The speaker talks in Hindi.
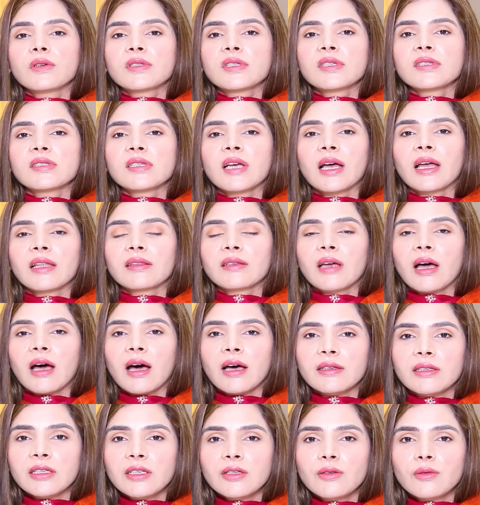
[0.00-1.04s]
उसके साथ
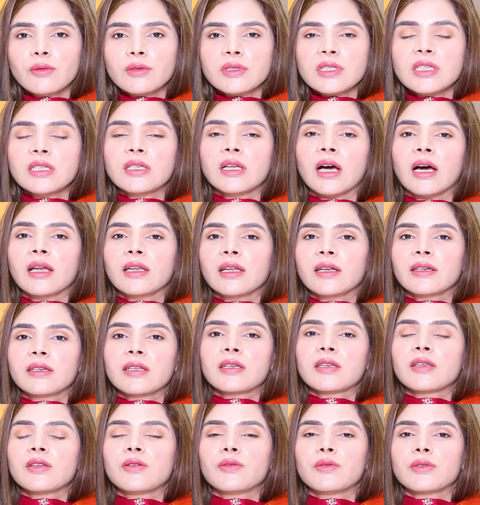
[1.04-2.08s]
आधी रोटी लाल
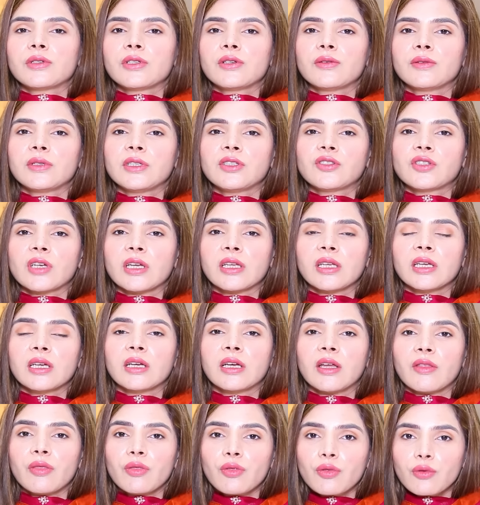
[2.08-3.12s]
आटे की रोटी होनी चाहिए
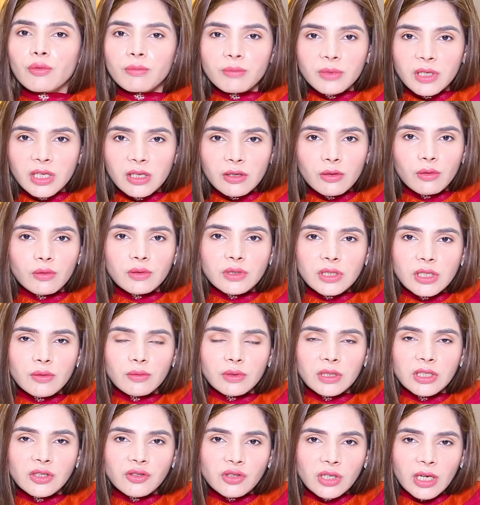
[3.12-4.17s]
गंदम की रोटी
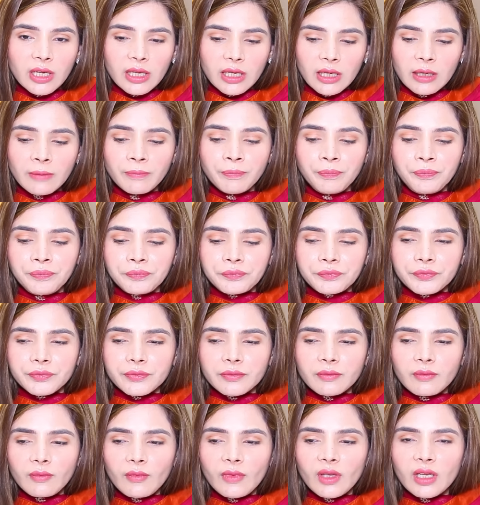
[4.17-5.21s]
होनी चाहिए
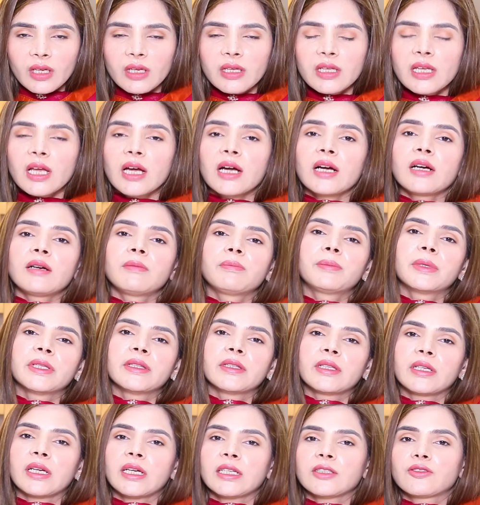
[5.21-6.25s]
या
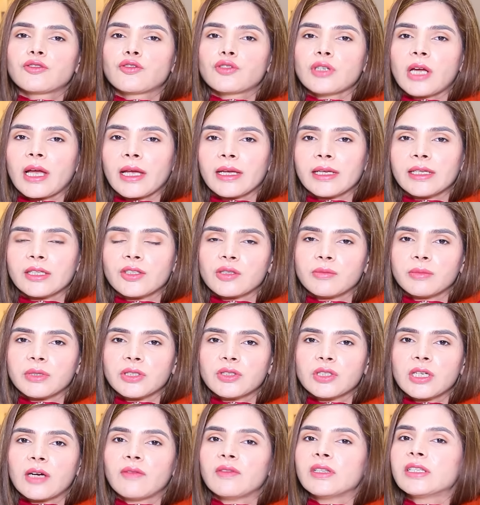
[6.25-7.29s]
पंद्रह चाय के
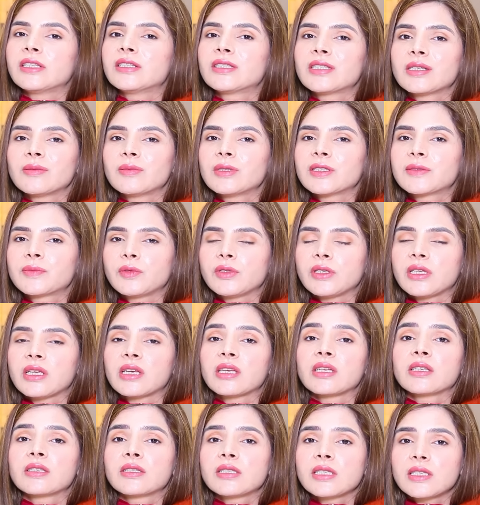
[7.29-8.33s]
चम्मच चावल ये टेबल स्पून नहीं
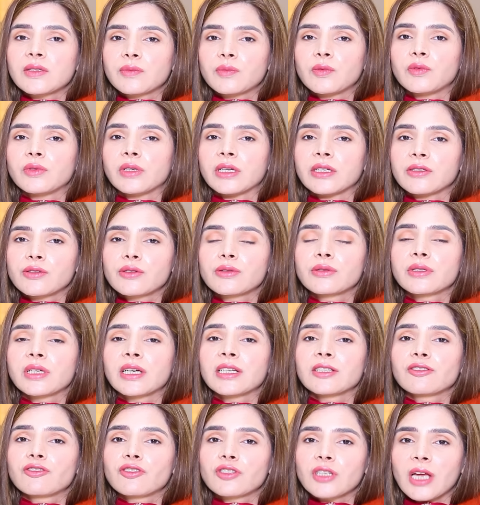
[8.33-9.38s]
है ये टी स्पून है
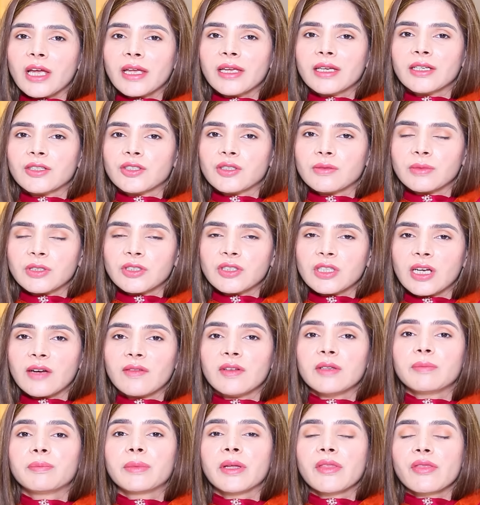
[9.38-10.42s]
छोटा चाय का चम्मच
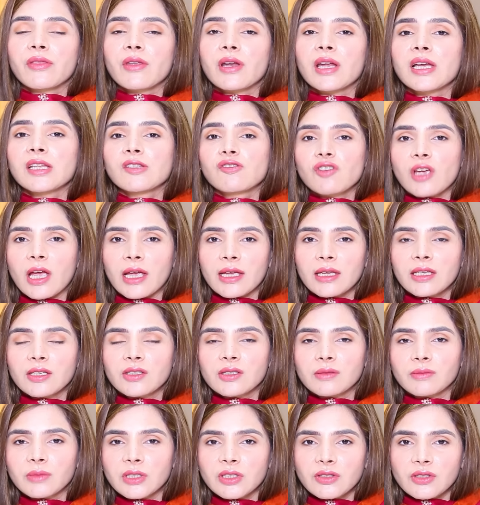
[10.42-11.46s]
चावल पंद्रह चाय के
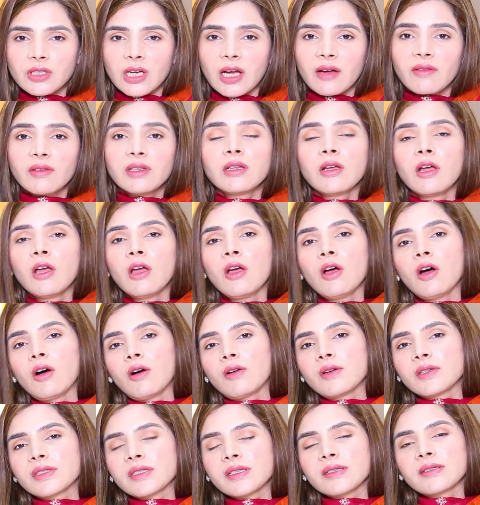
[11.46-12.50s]
चम्मच चावल
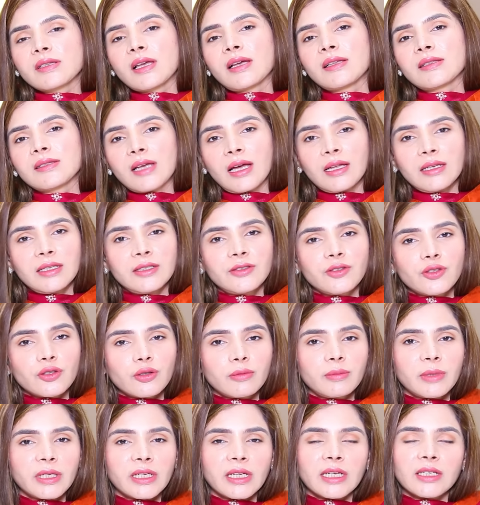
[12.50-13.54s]
और उसके साथ सालन
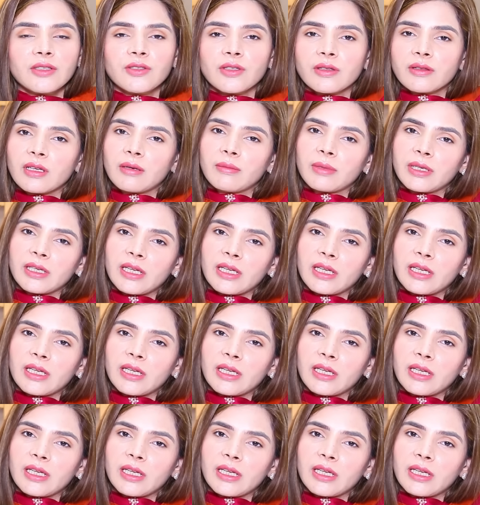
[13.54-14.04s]
जो बना है जितना